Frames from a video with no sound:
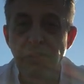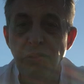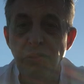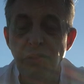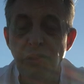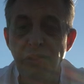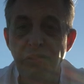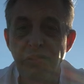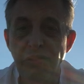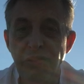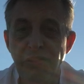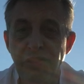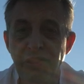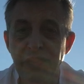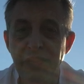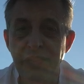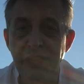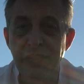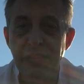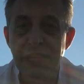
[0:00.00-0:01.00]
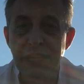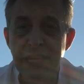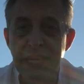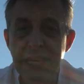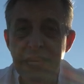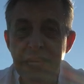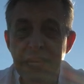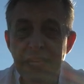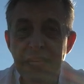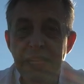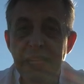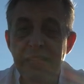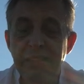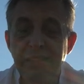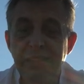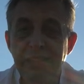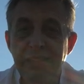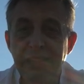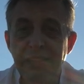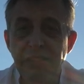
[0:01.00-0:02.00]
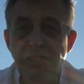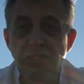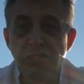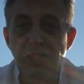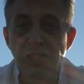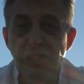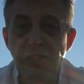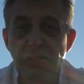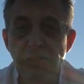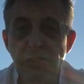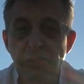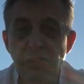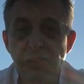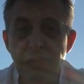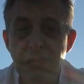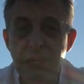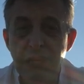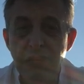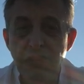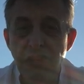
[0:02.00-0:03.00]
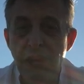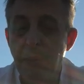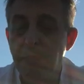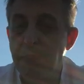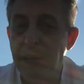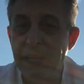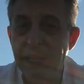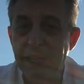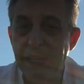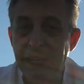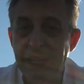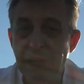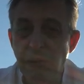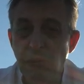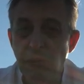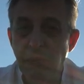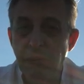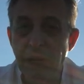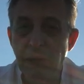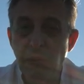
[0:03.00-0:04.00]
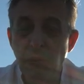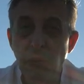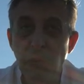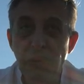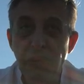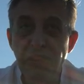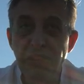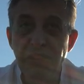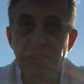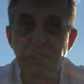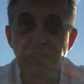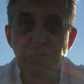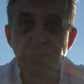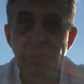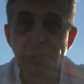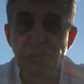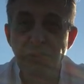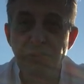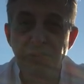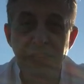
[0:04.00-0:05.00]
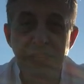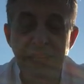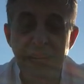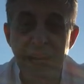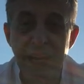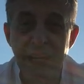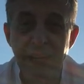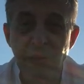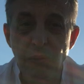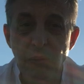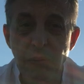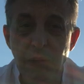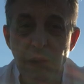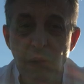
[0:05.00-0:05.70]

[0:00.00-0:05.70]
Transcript: do nosso ser. E nesse sentido de aprender alguma coisa, de modificar alguma,